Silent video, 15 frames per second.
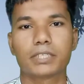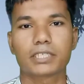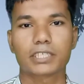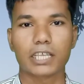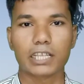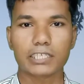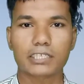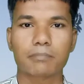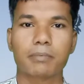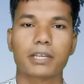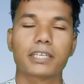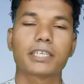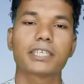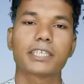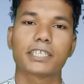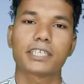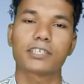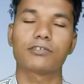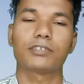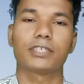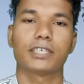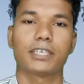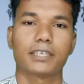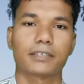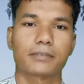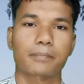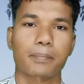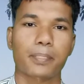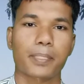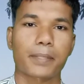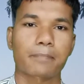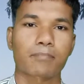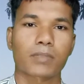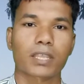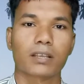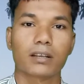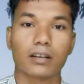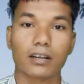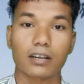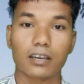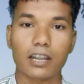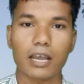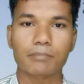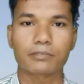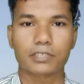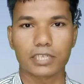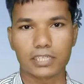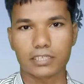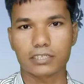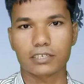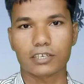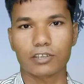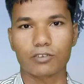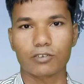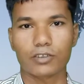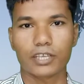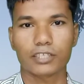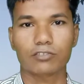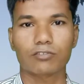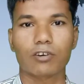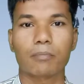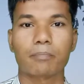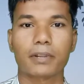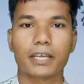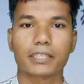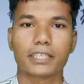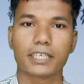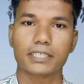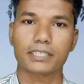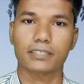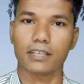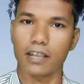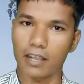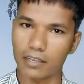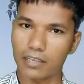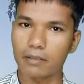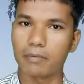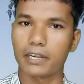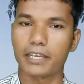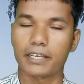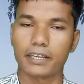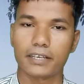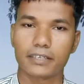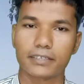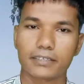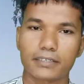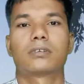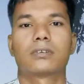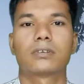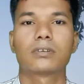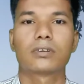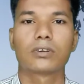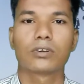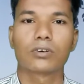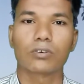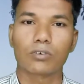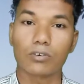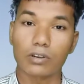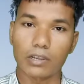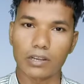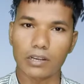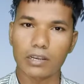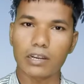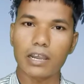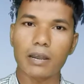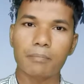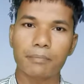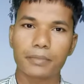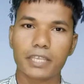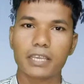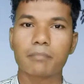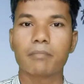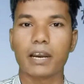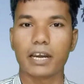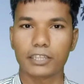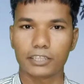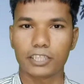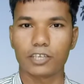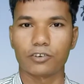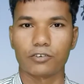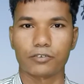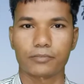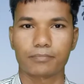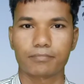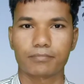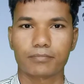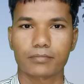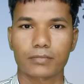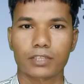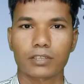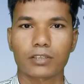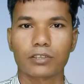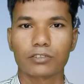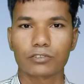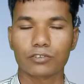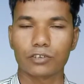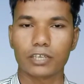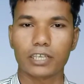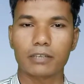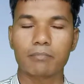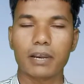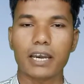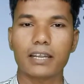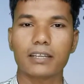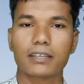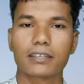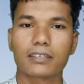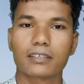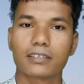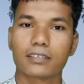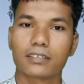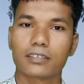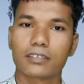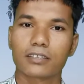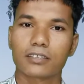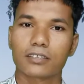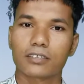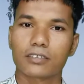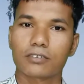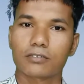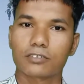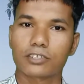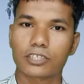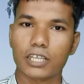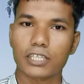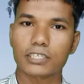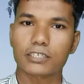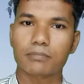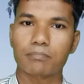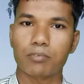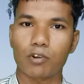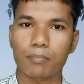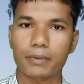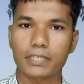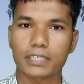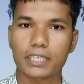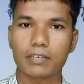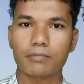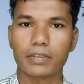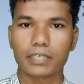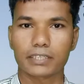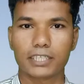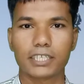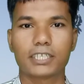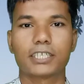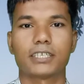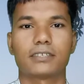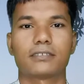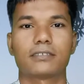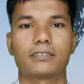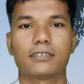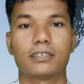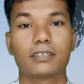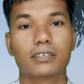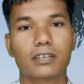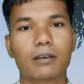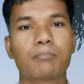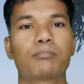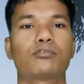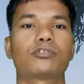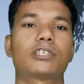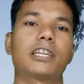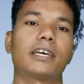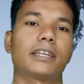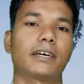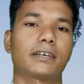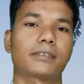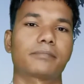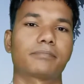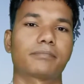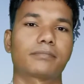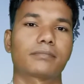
भी सेल्स पर ही टिकी हुई है अगर आप सेल्स करोगे तो अपना देश आगे बढ़ेगा और अगर आप ये मानते हो तो एक बार सेल्स प्रोफेशन व्यक्ति की इनकम पूछ लेना